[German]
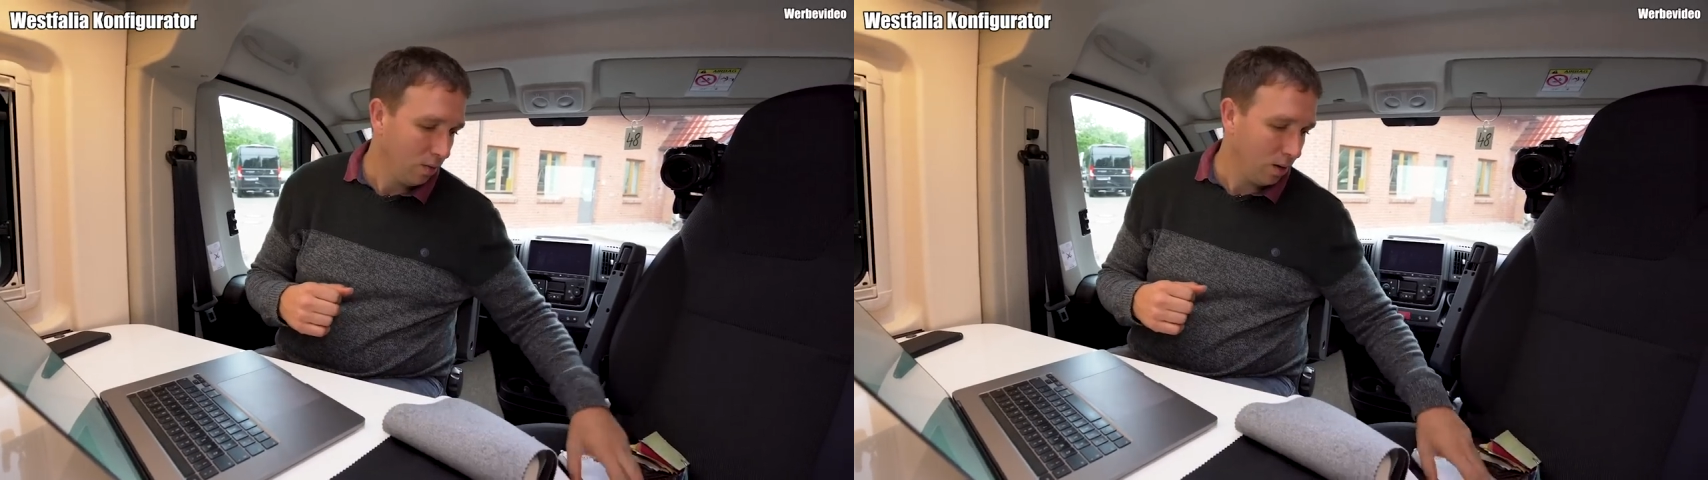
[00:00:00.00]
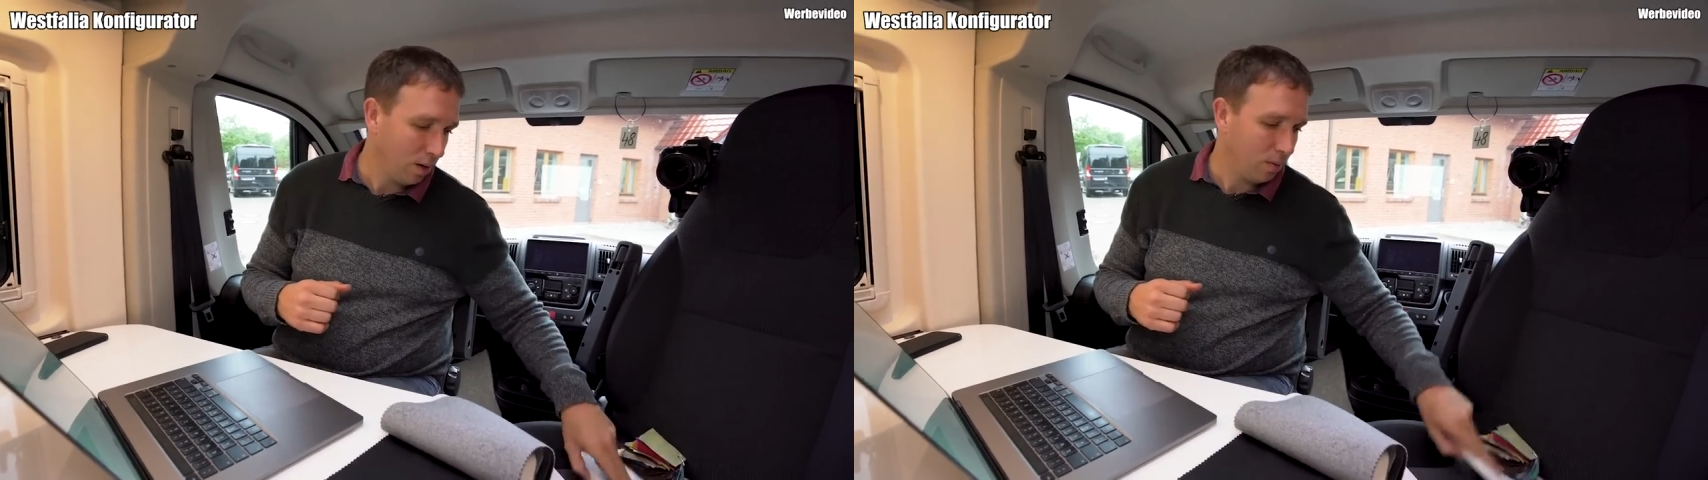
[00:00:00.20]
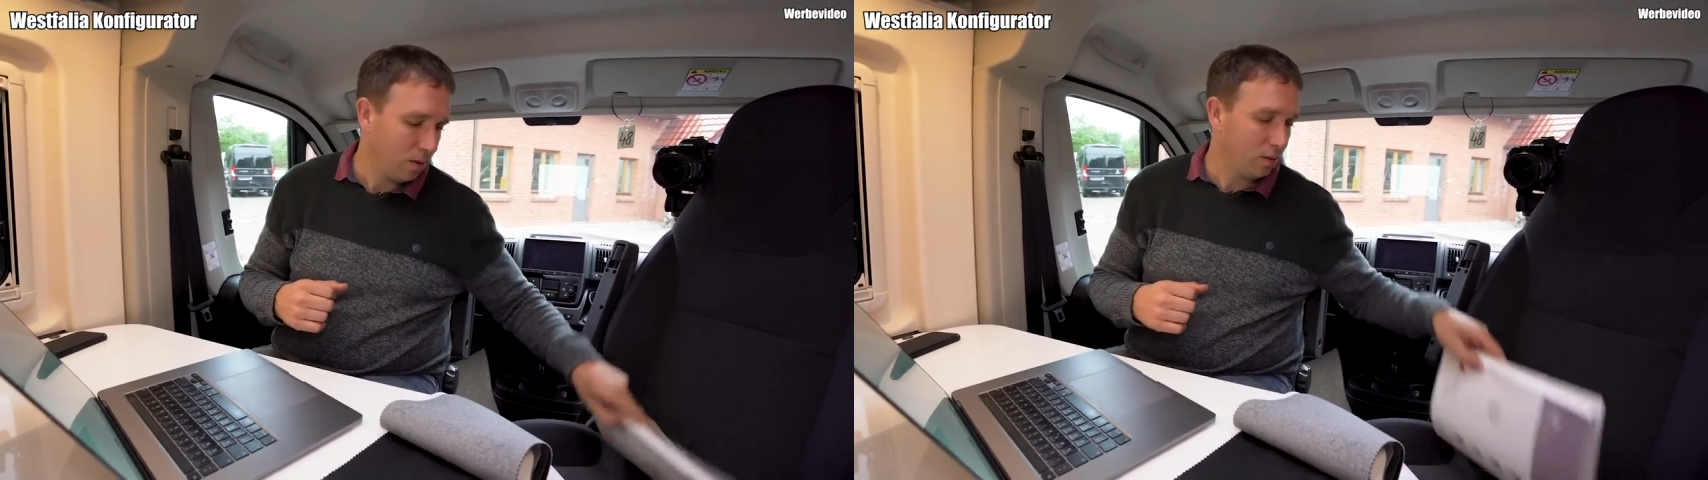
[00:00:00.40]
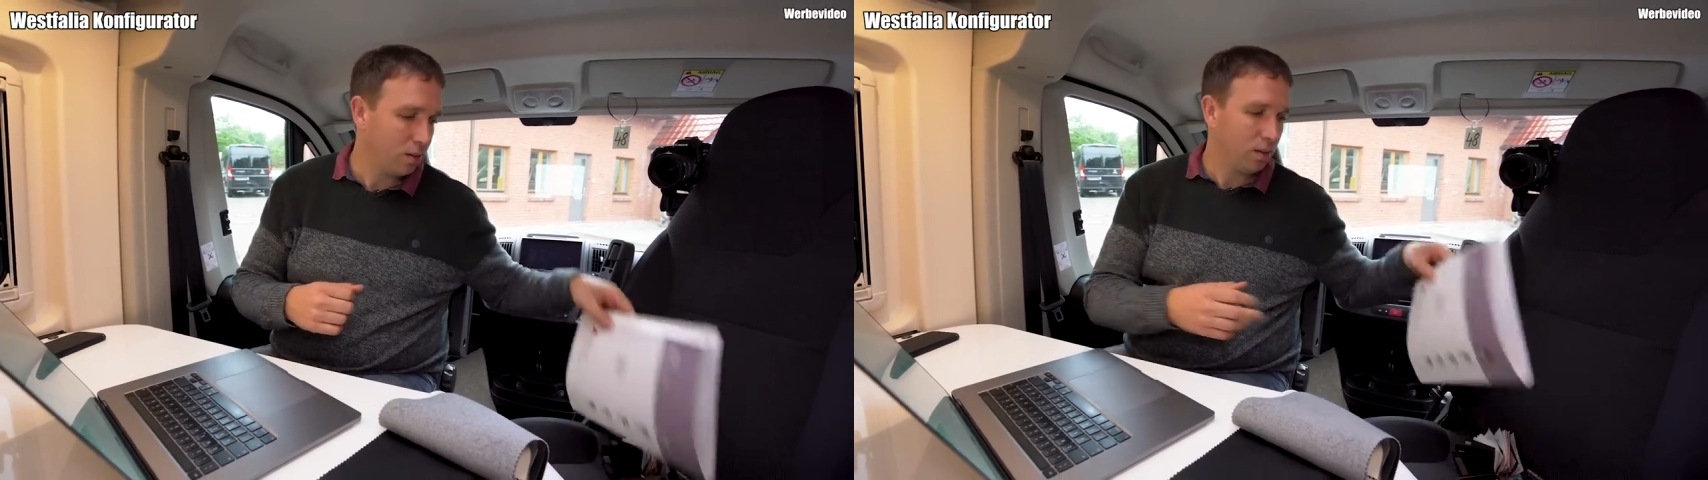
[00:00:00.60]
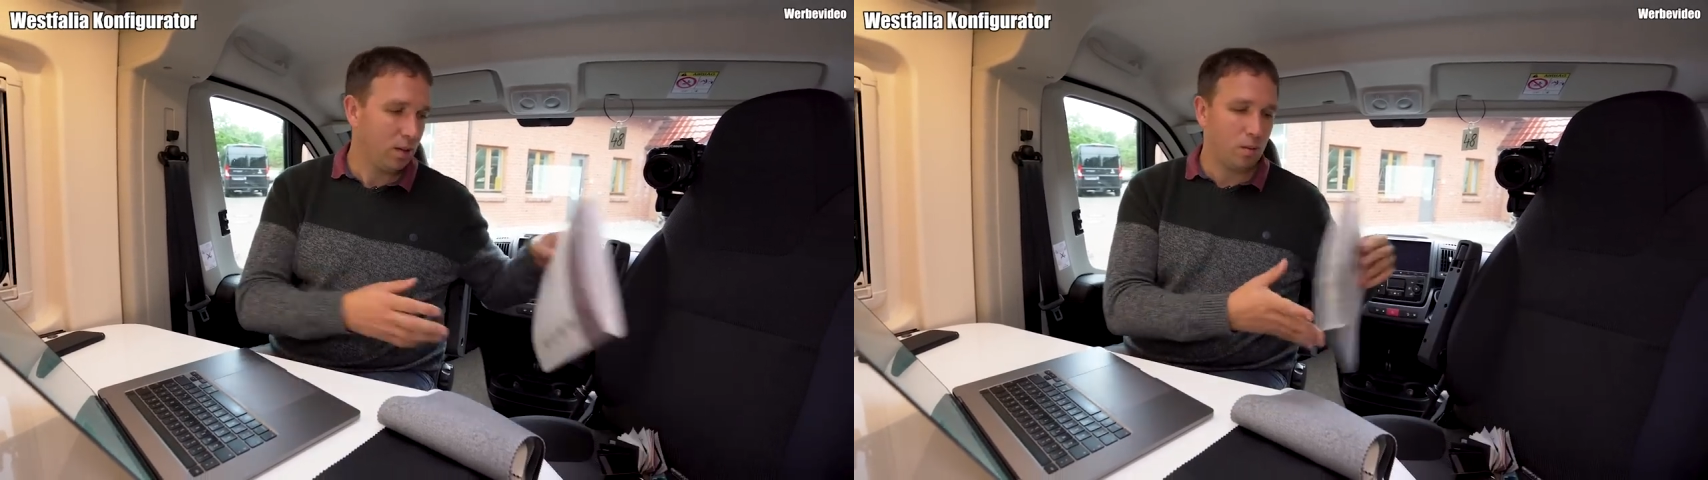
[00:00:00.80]
wir haben
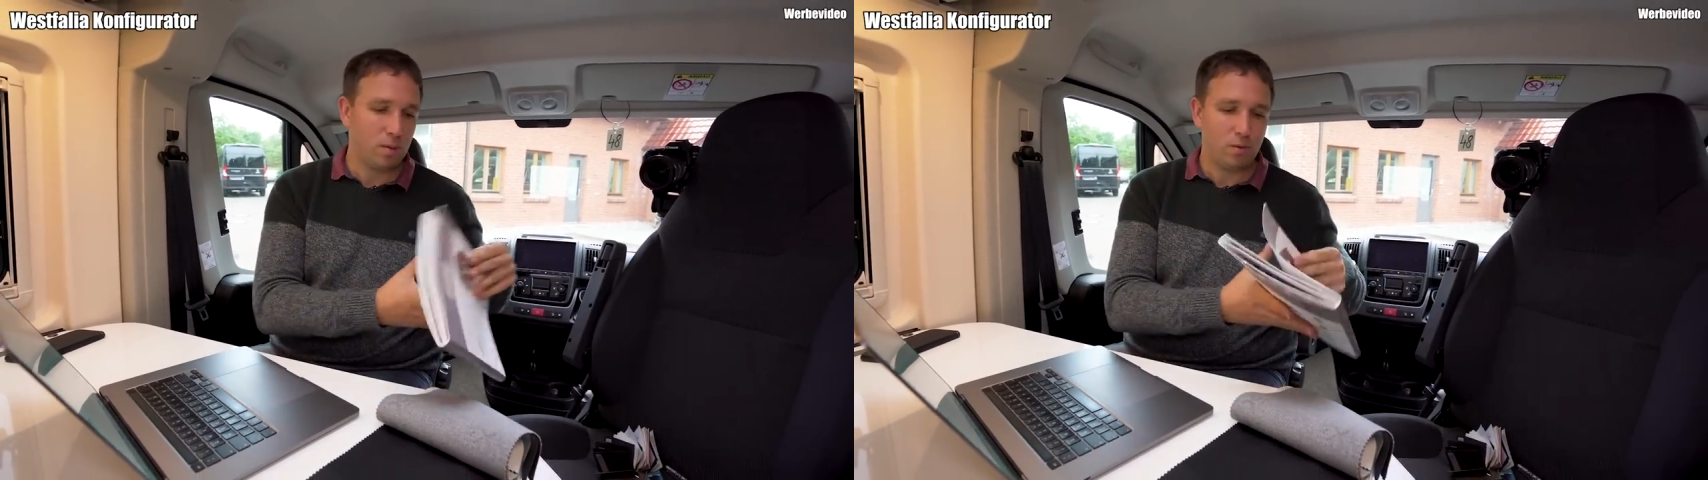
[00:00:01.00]
das, ich glaube,